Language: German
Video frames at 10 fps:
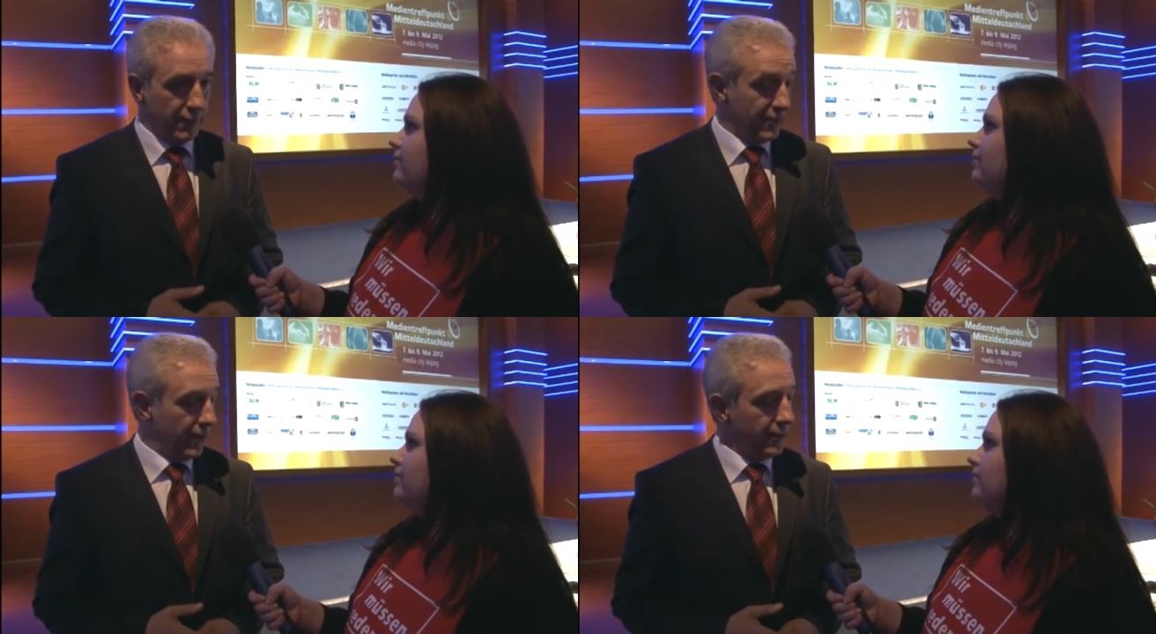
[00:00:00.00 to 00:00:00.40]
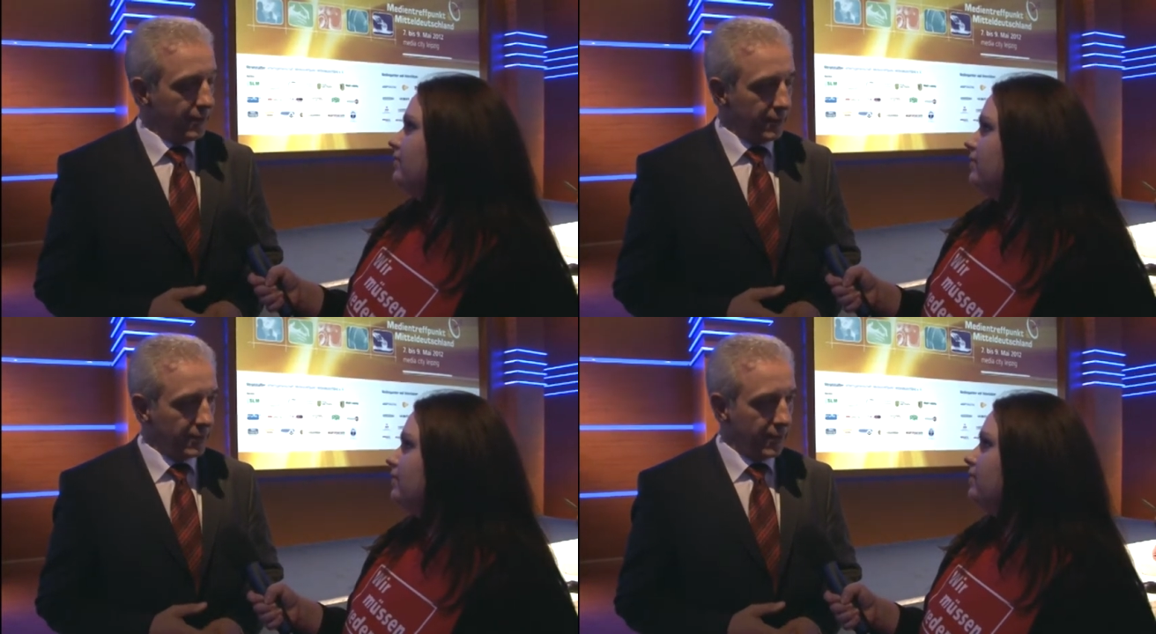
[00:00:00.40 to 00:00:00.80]
weil es keine
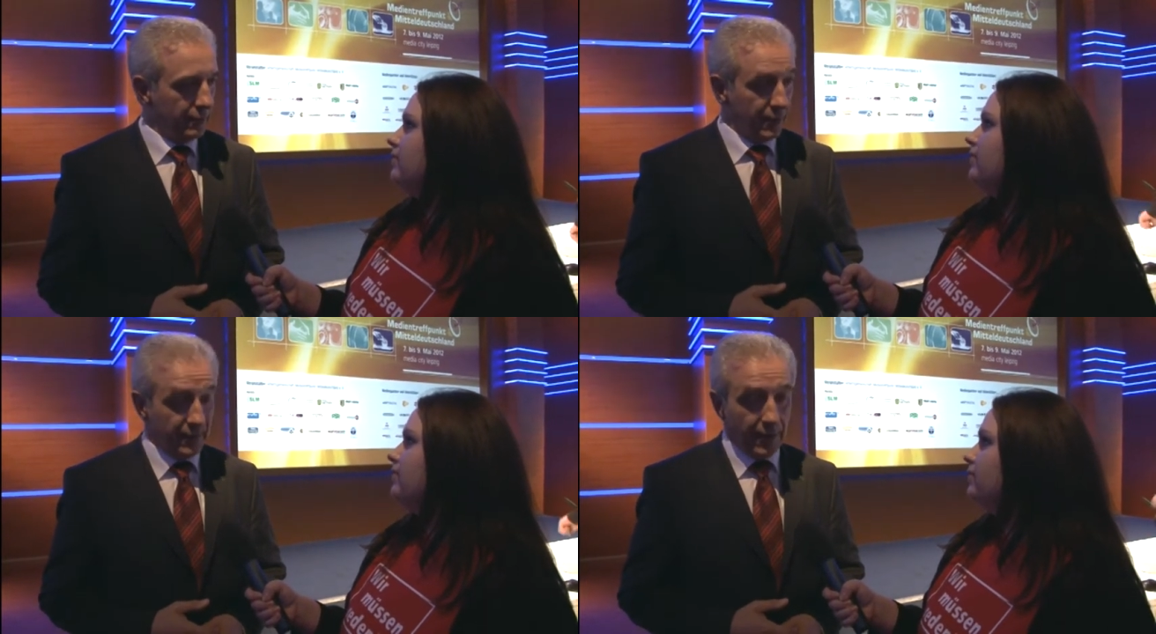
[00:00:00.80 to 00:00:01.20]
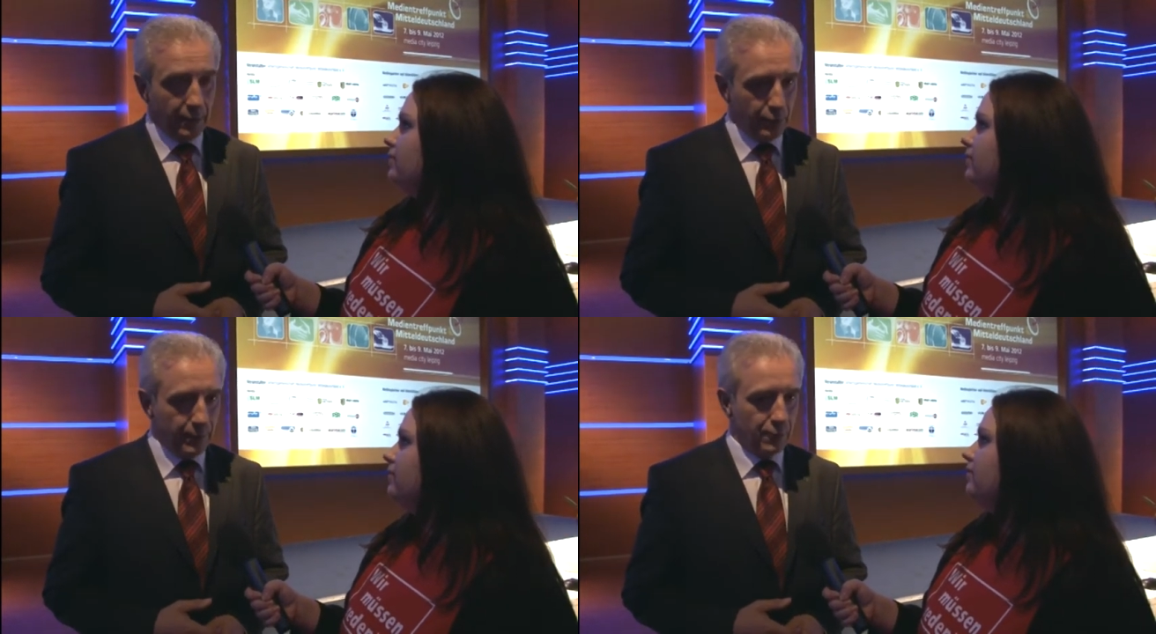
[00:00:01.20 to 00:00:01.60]
Arbeit gab, weil es keinen
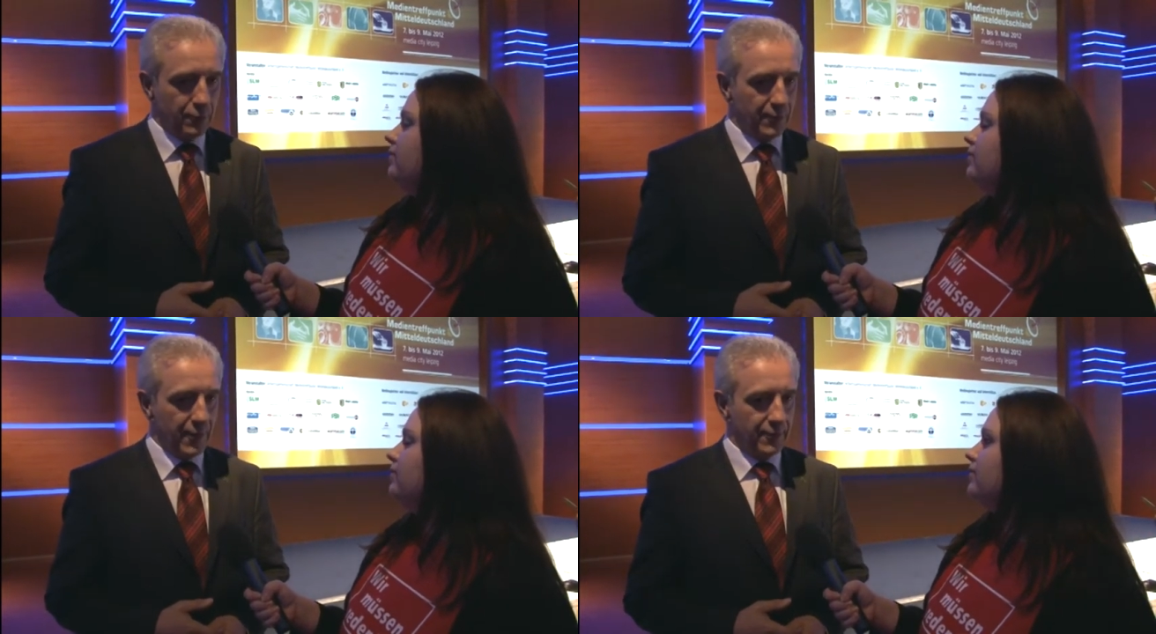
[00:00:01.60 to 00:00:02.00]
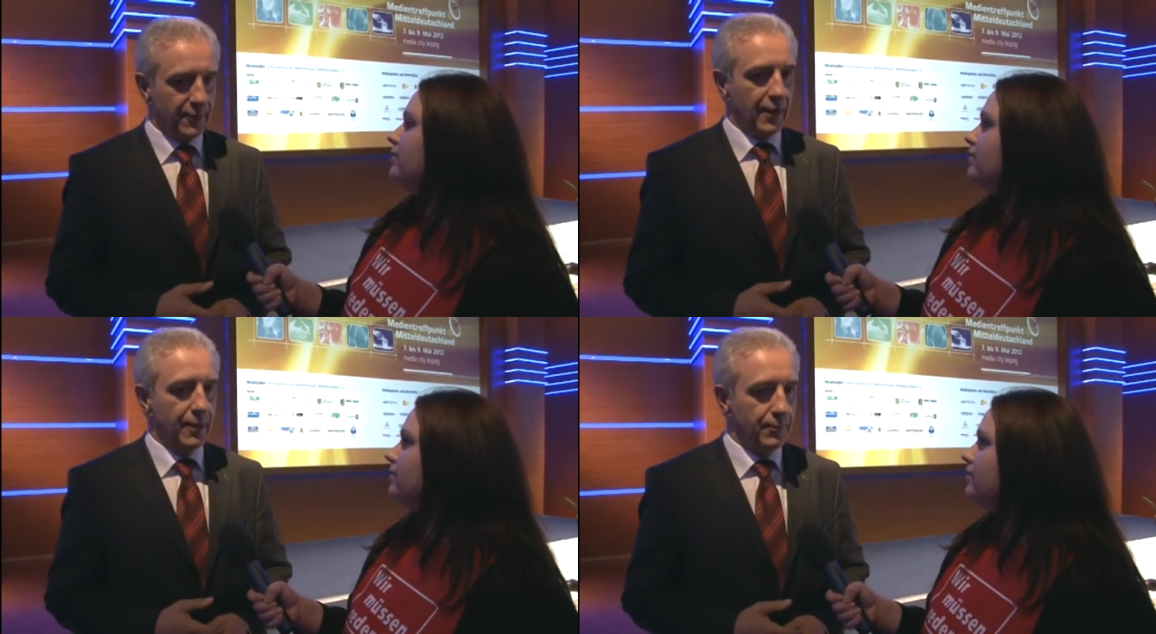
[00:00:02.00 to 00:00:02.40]
Ausbildungsplatz
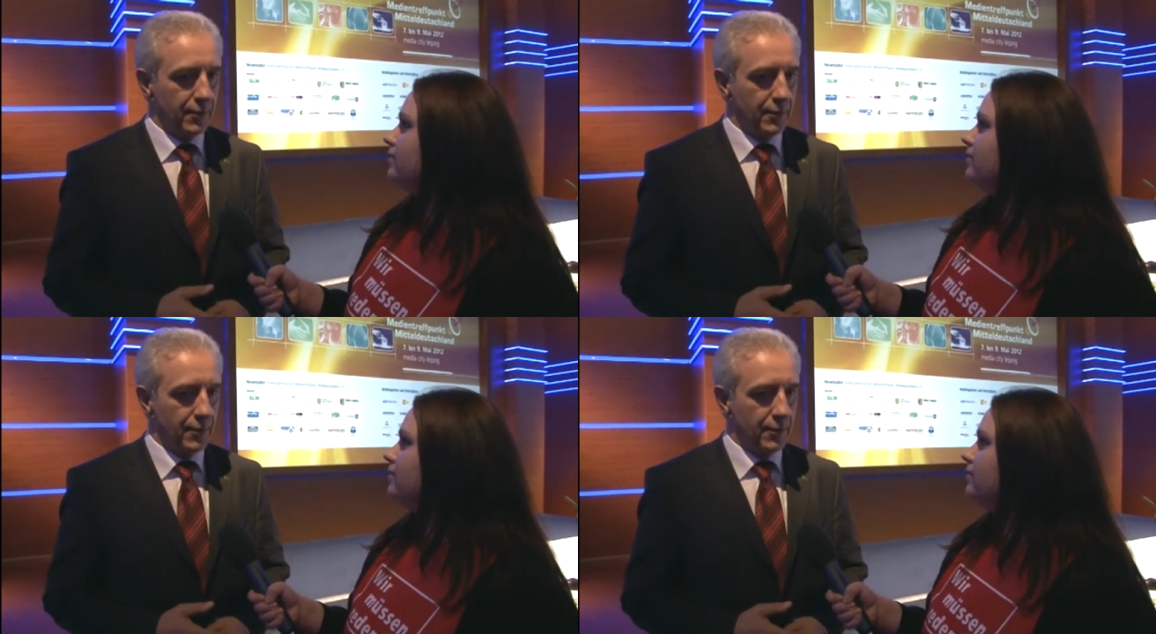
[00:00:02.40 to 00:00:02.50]
gab.